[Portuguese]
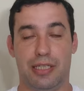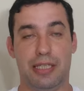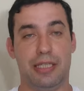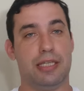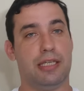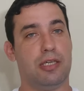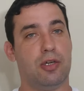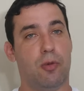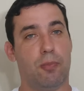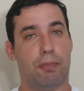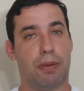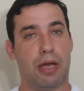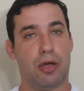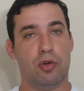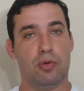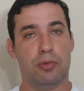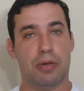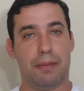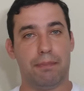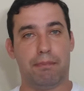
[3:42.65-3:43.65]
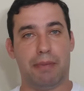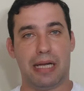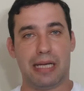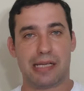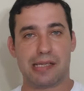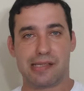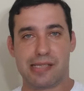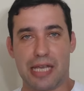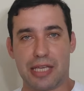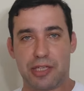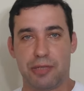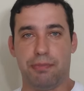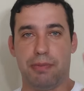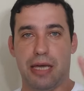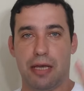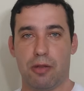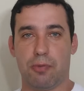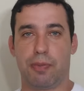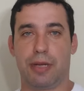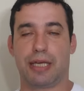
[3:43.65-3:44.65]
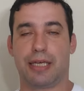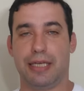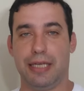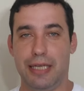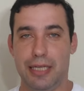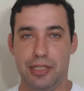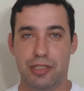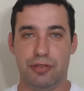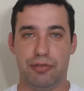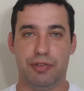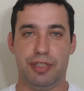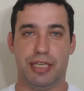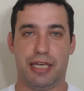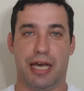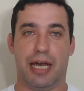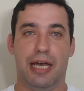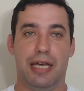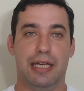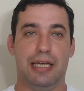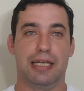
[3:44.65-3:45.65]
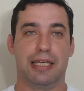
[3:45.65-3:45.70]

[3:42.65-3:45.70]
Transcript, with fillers: E eu pago uma bala sete belo para quem adivinhar